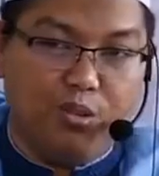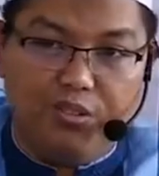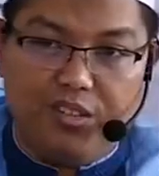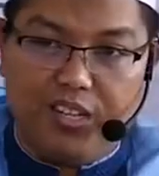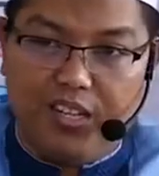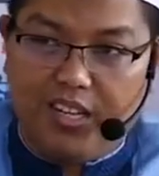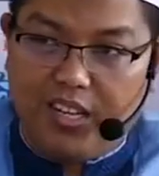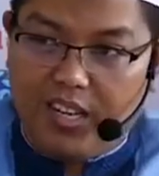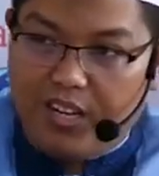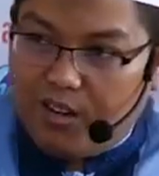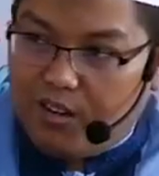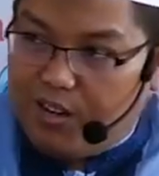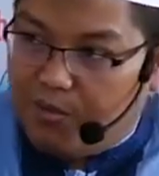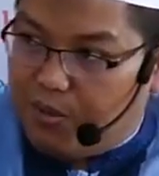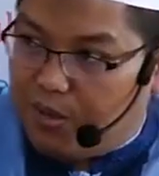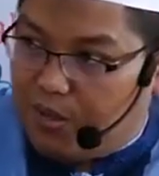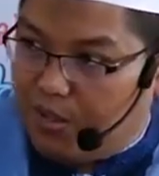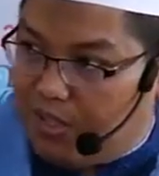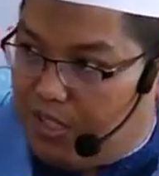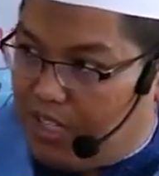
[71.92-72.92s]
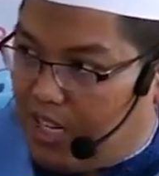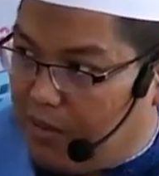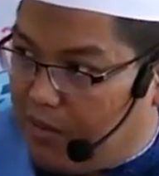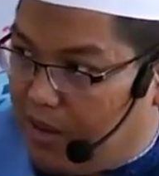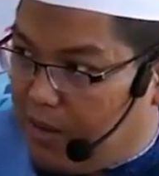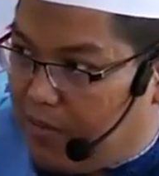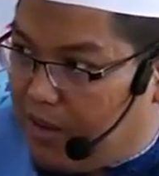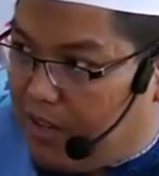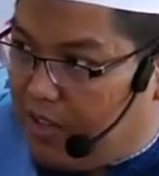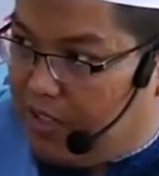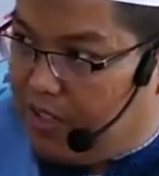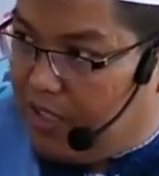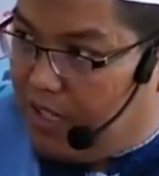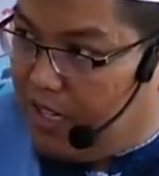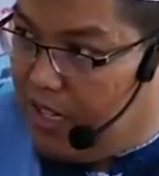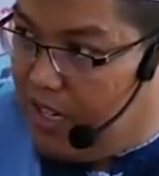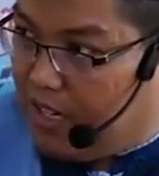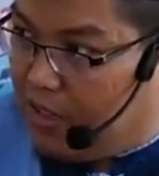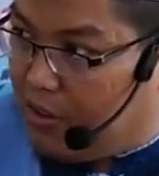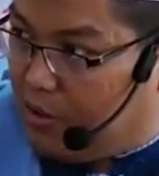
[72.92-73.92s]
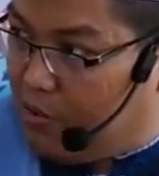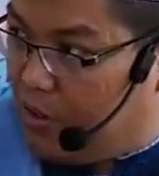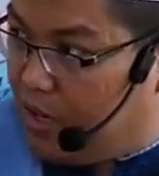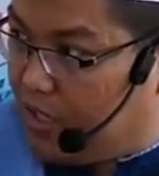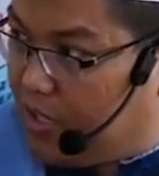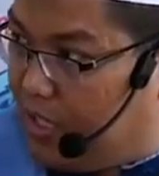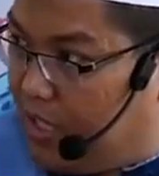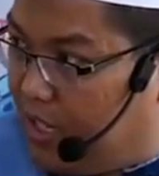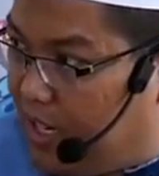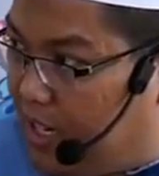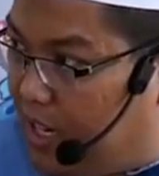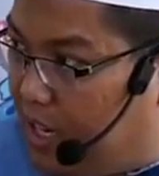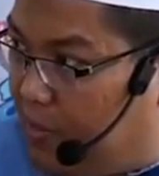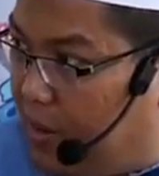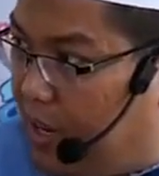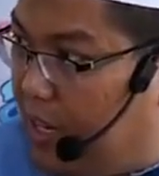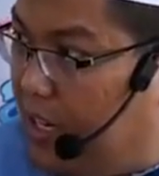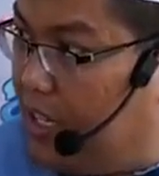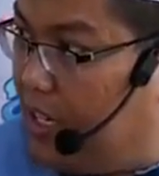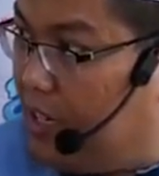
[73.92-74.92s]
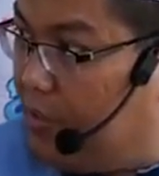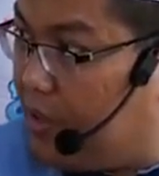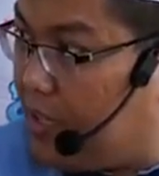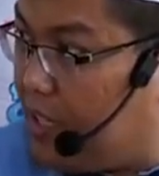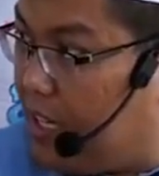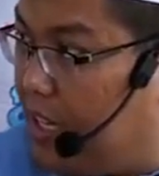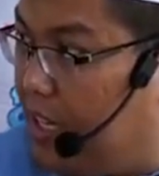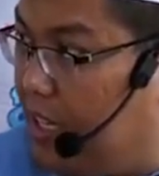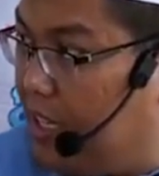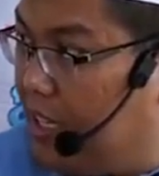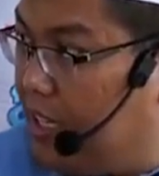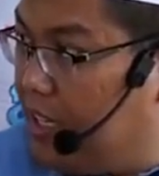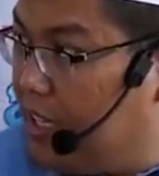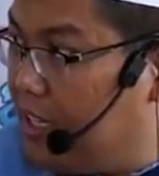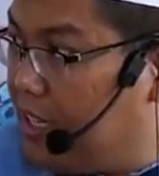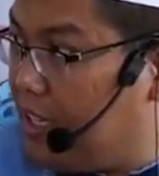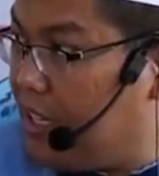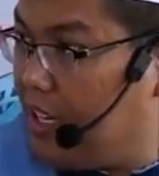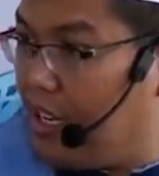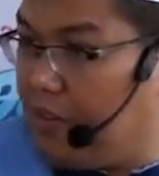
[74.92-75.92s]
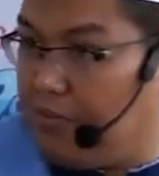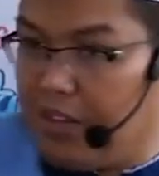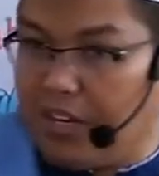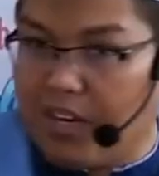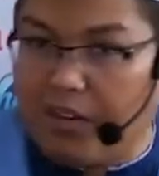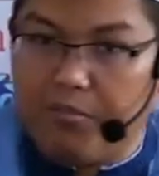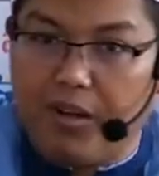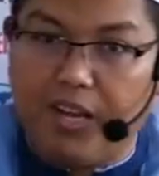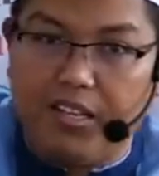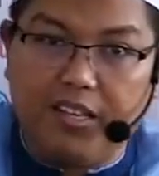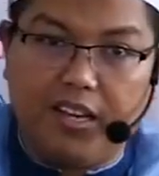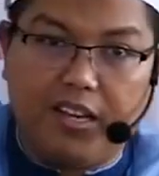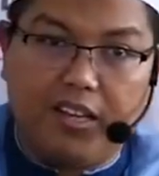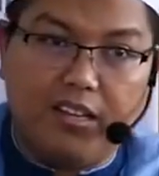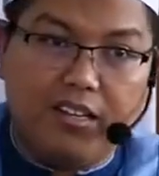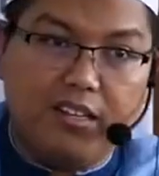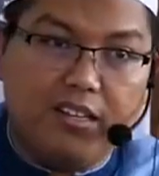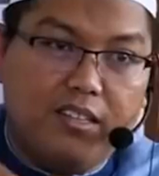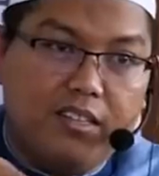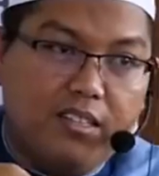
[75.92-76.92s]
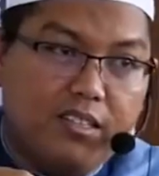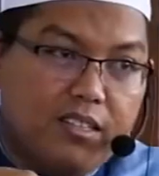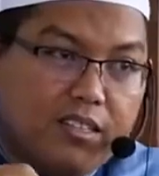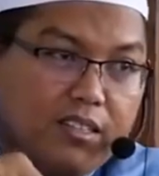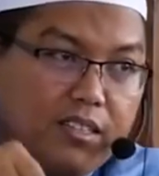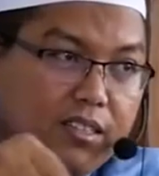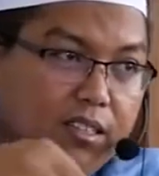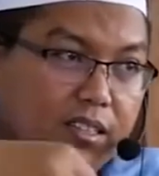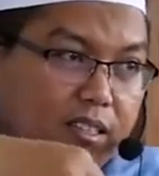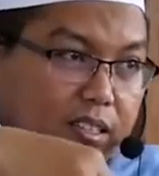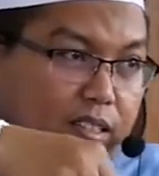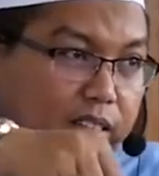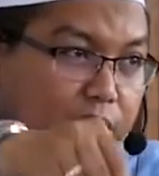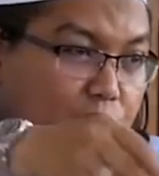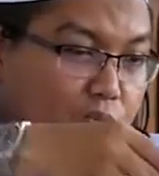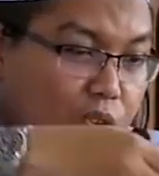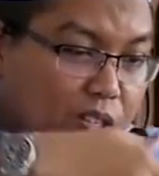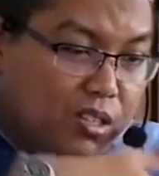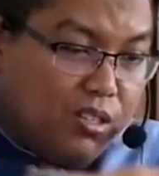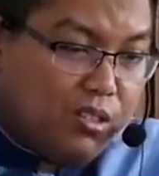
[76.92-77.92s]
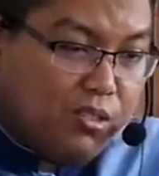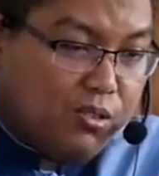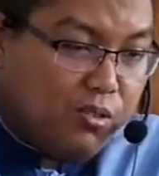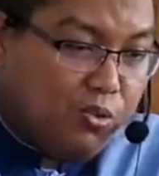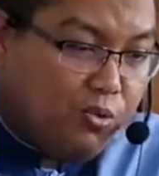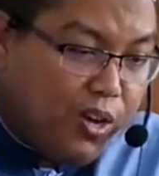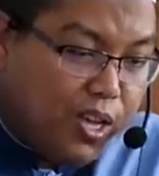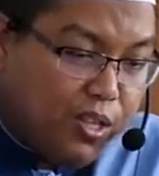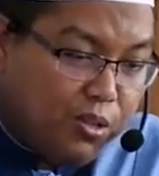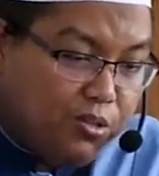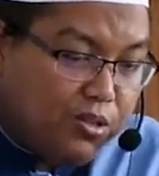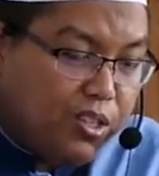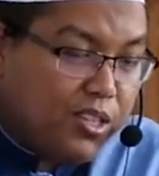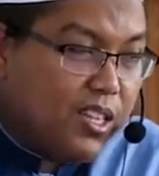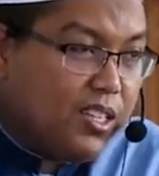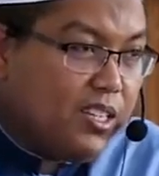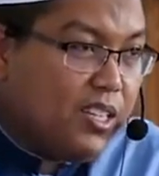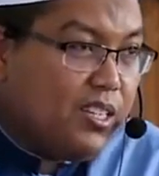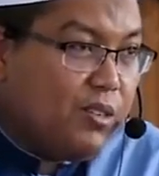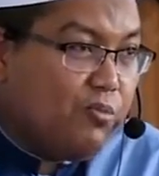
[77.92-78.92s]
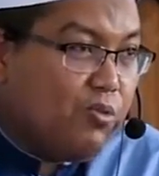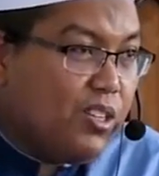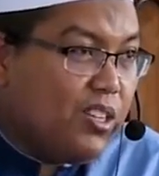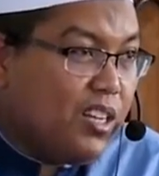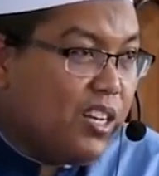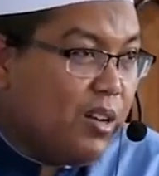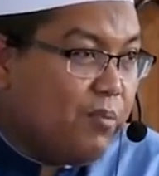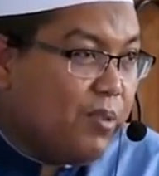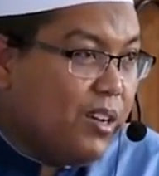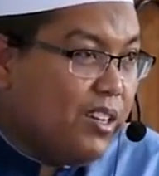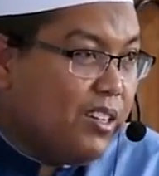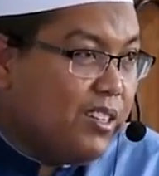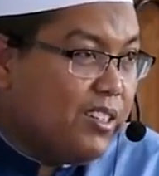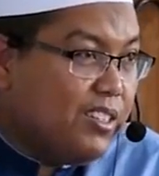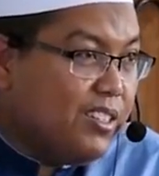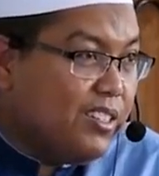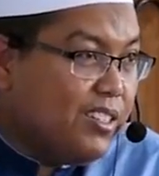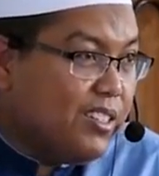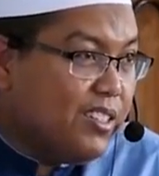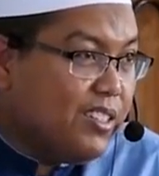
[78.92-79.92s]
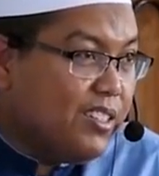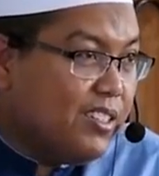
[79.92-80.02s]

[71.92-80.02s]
Bulunya ini kan kalau dipotong tidak apa-apa, dijadikan kuas, dijadikan apa ini jadi masalah khilaf. Dan banyak buat kue itu ternyata dibuat dari apa?